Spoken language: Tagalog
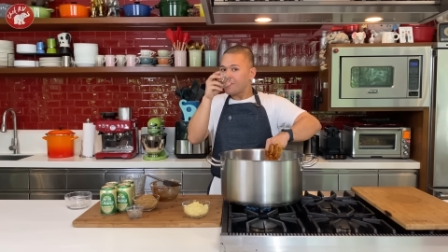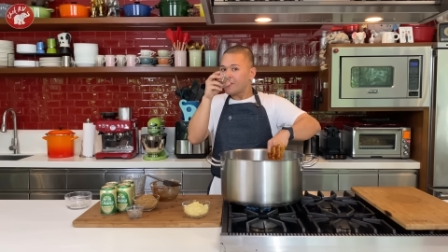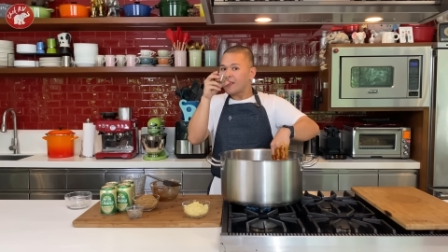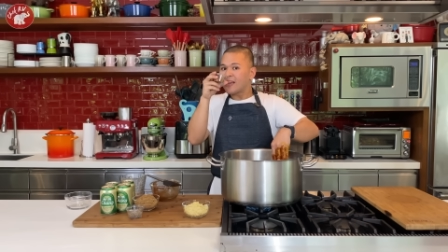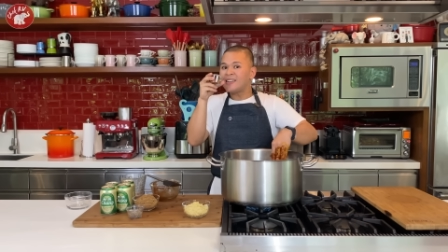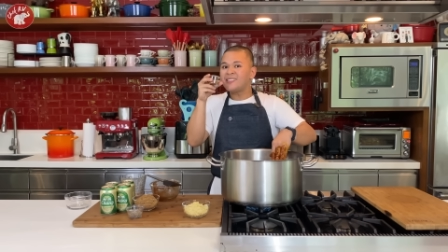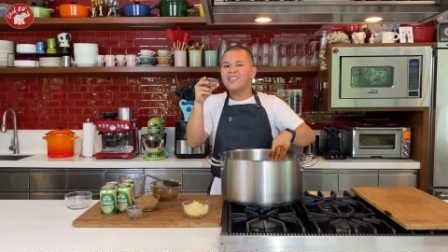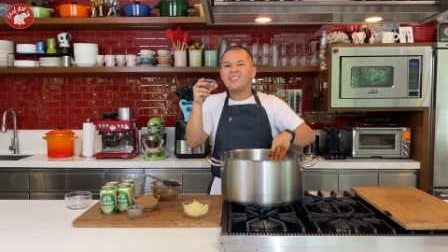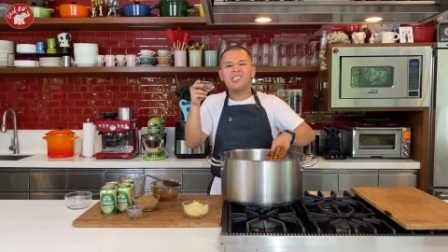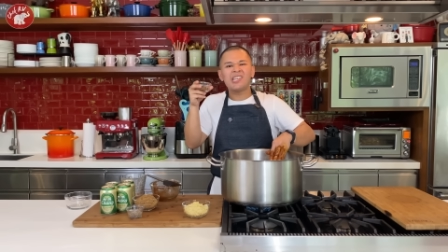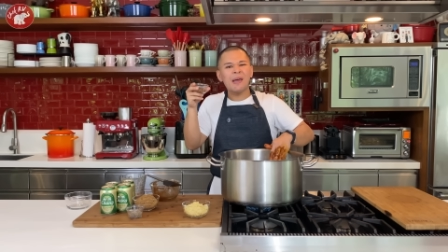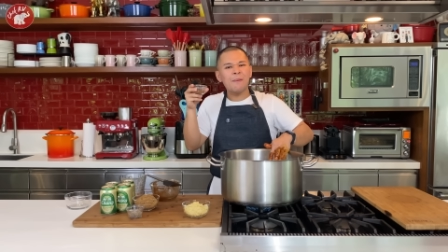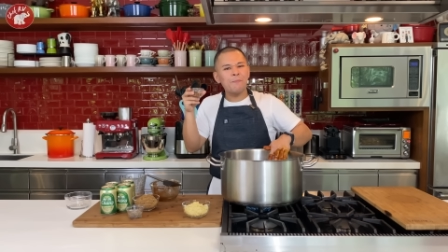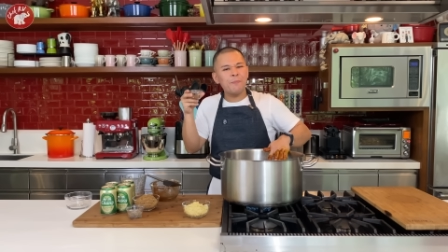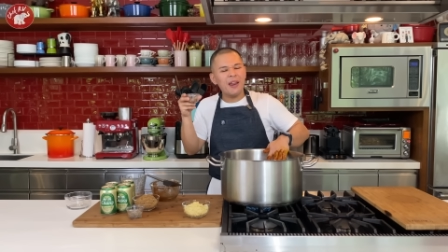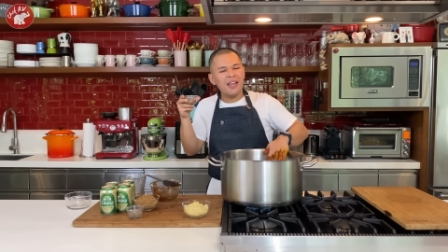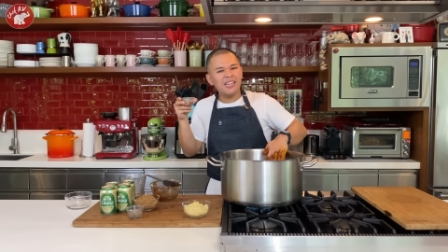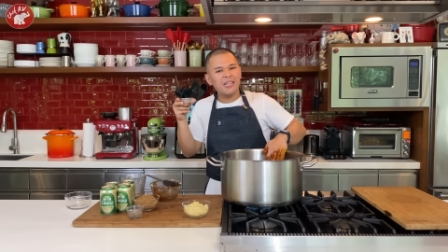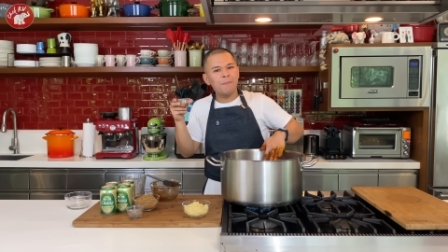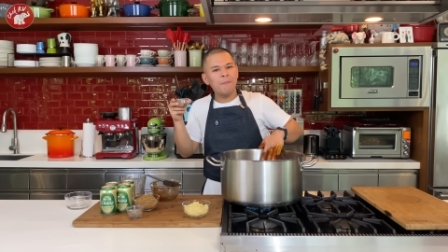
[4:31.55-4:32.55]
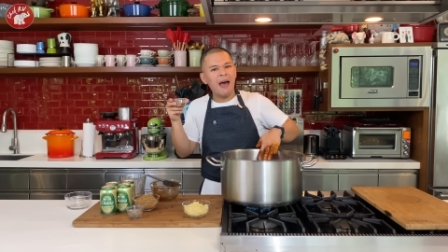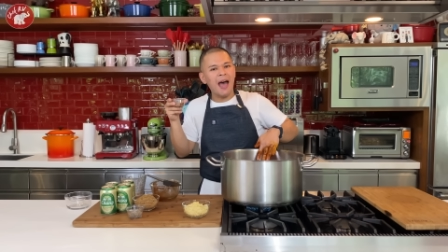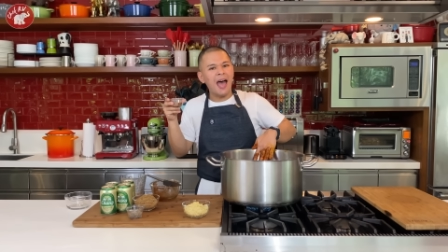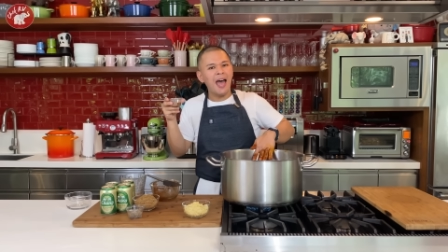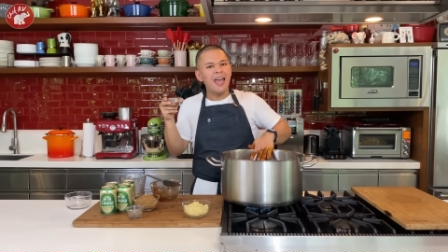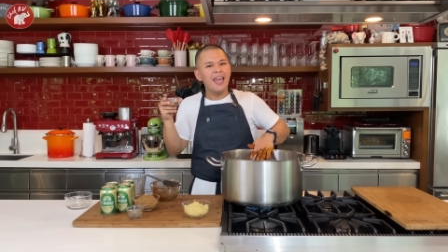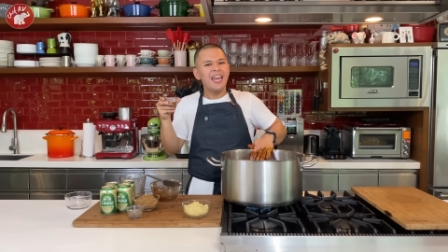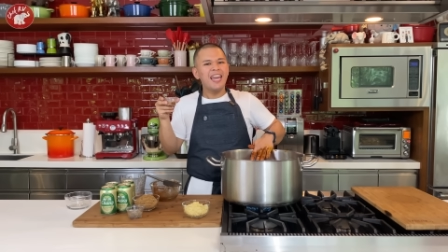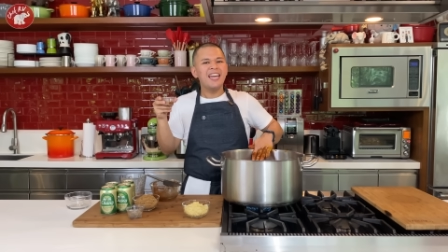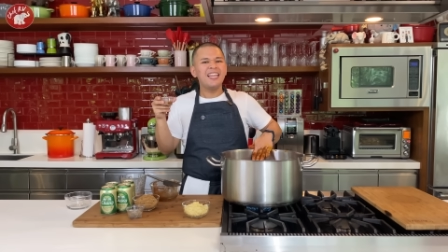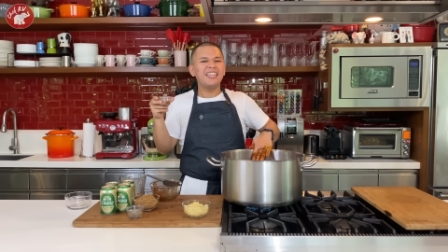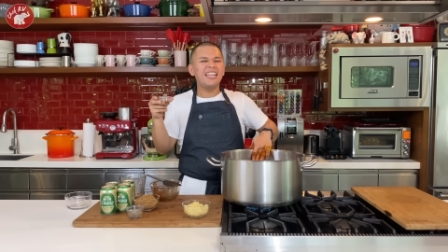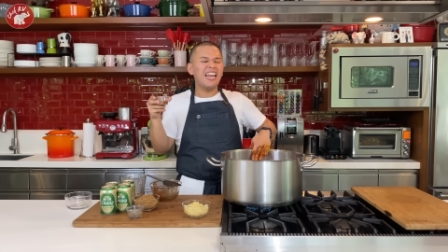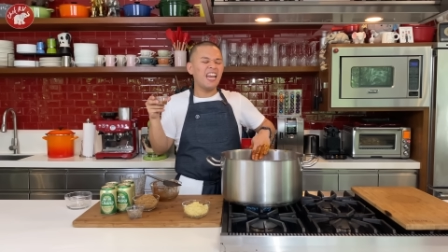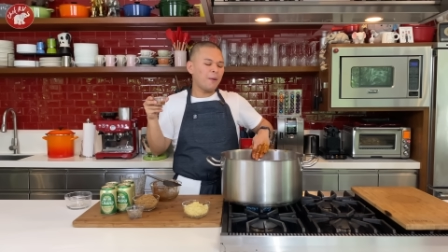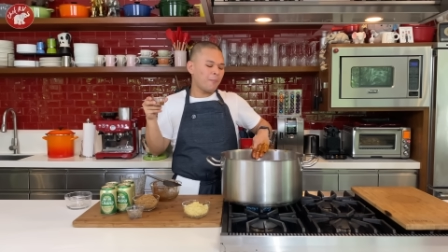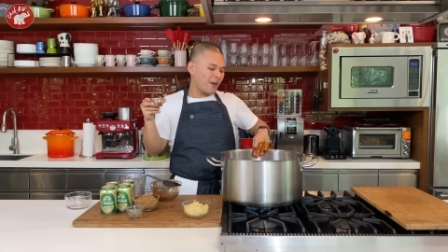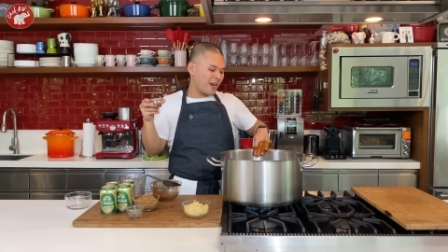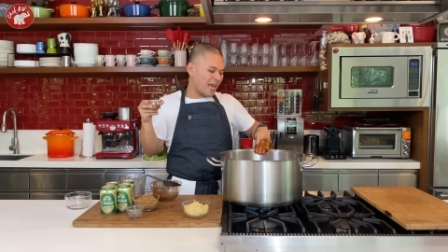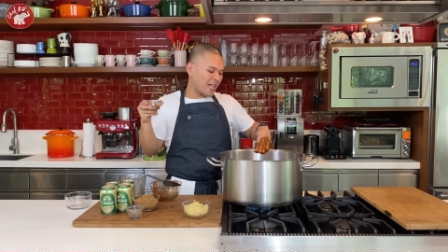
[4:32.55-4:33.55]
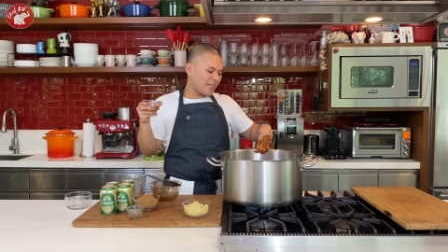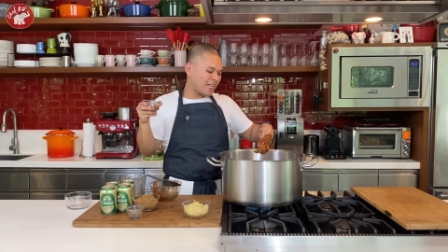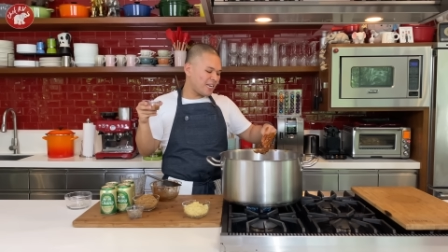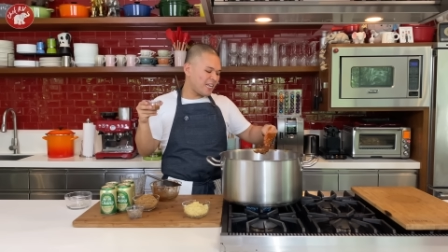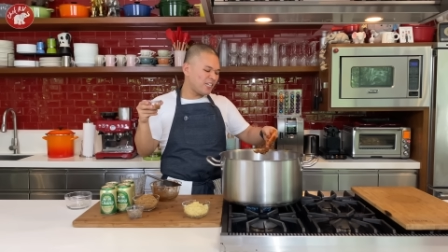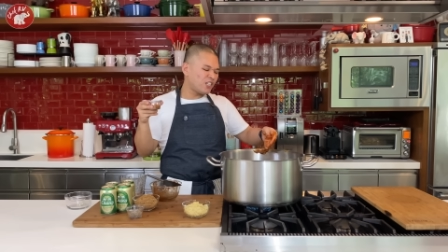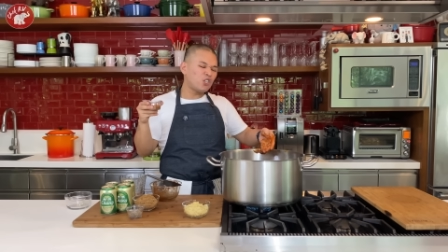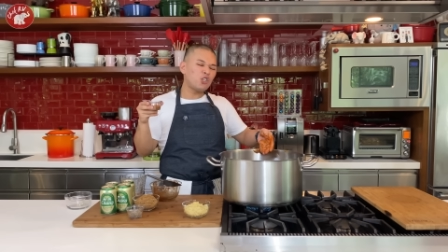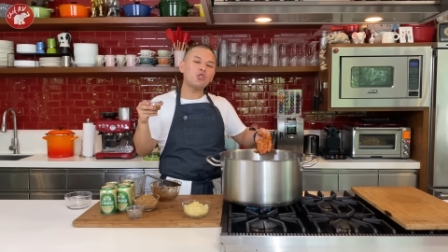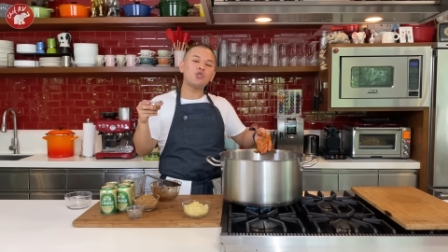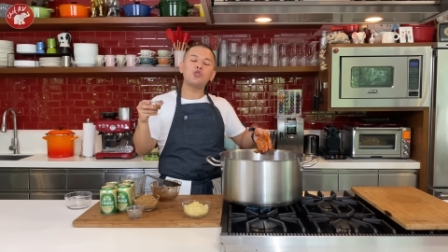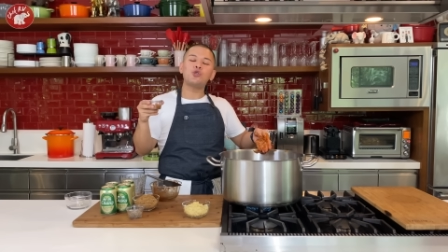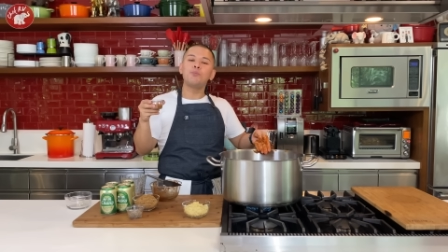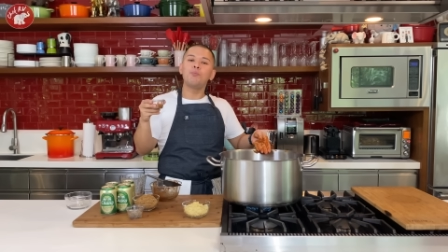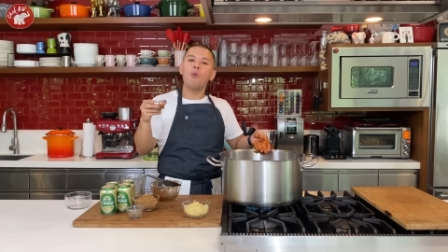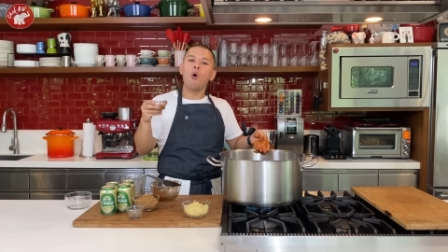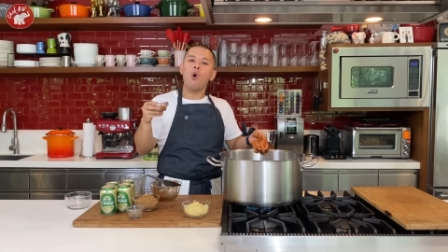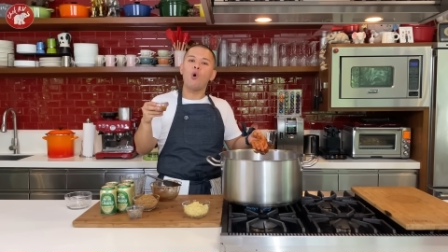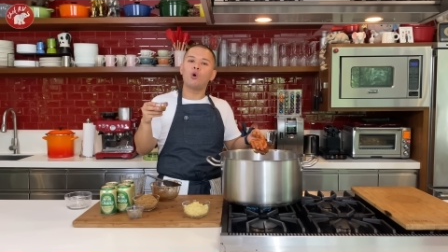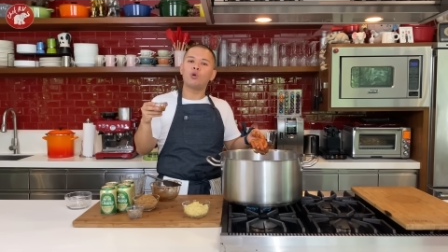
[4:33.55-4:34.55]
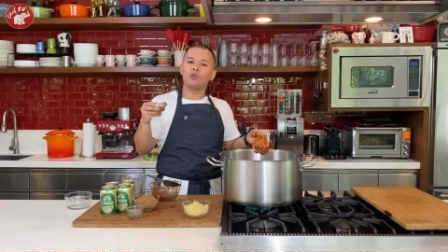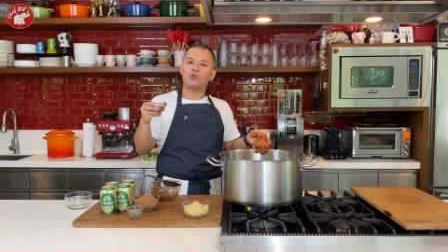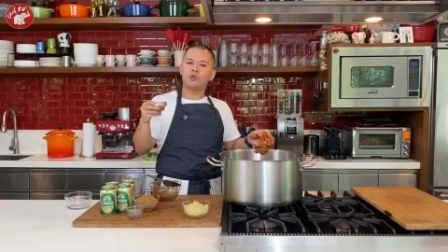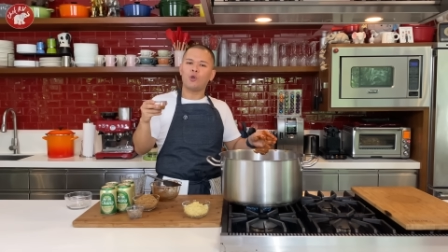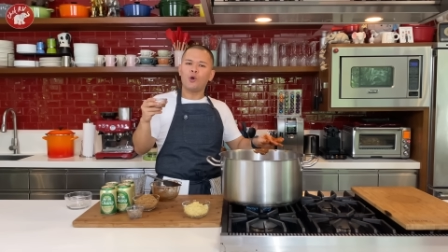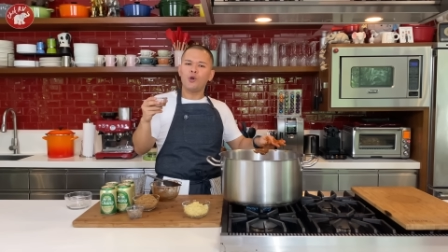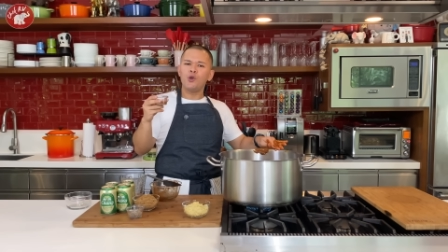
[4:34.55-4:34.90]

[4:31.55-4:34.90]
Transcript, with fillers: Kasi syempre, di ba, hindi naman natin isusmoke to.